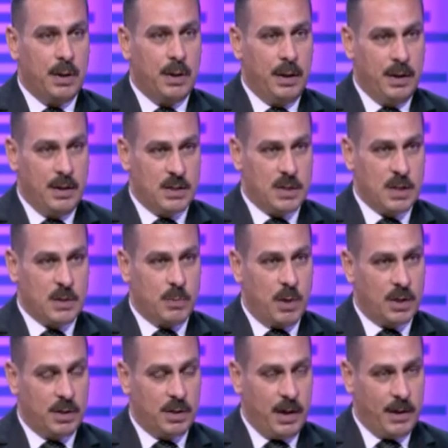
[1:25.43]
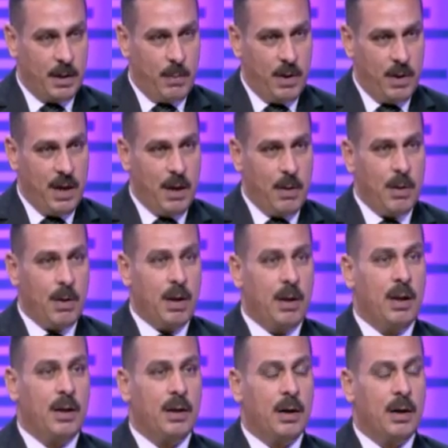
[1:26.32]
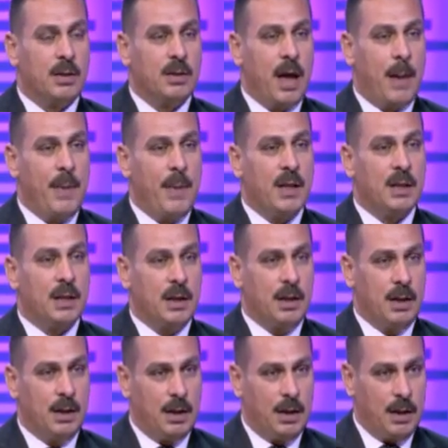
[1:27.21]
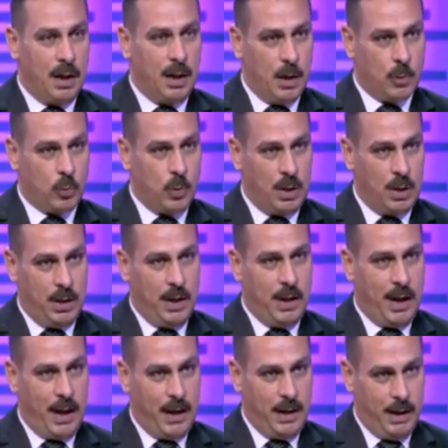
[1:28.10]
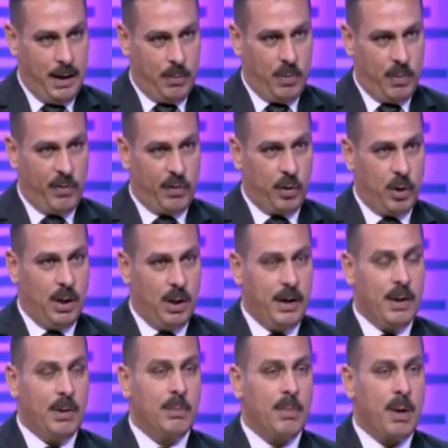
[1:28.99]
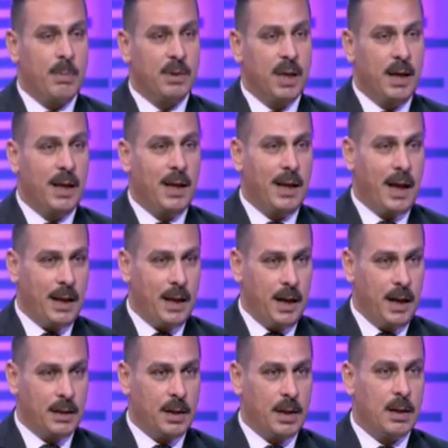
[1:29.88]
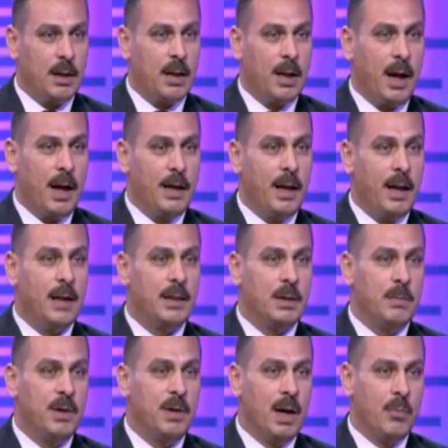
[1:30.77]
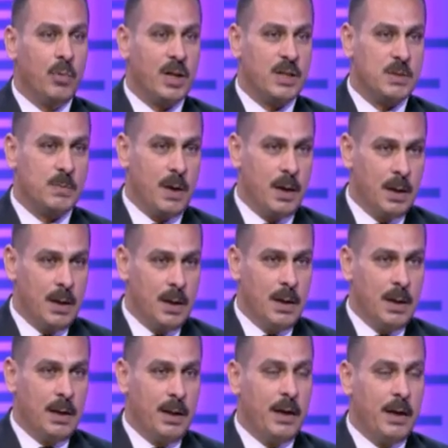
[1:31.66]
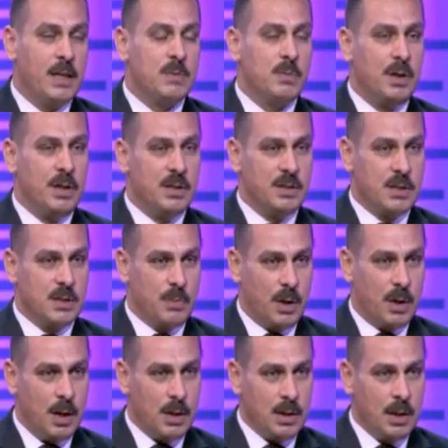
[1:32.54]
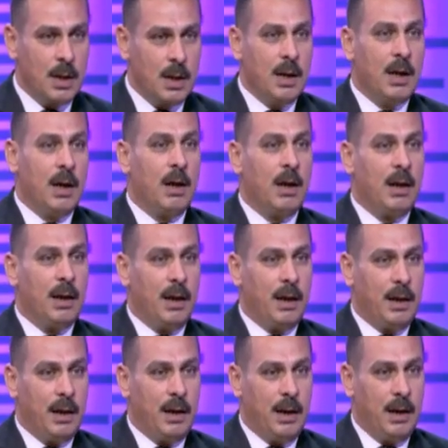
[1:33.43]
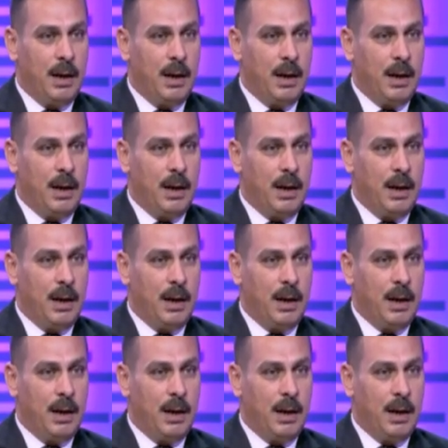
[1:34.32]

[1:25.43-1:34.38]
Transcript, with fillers: الاستثمارات الاجنبيه النهارده عملت الخطوه اللي هي يعني اللي هي المبدئيه اللي عليا ان انا هيأت بيئه مناسبه لجذب الاستثمارات إيه،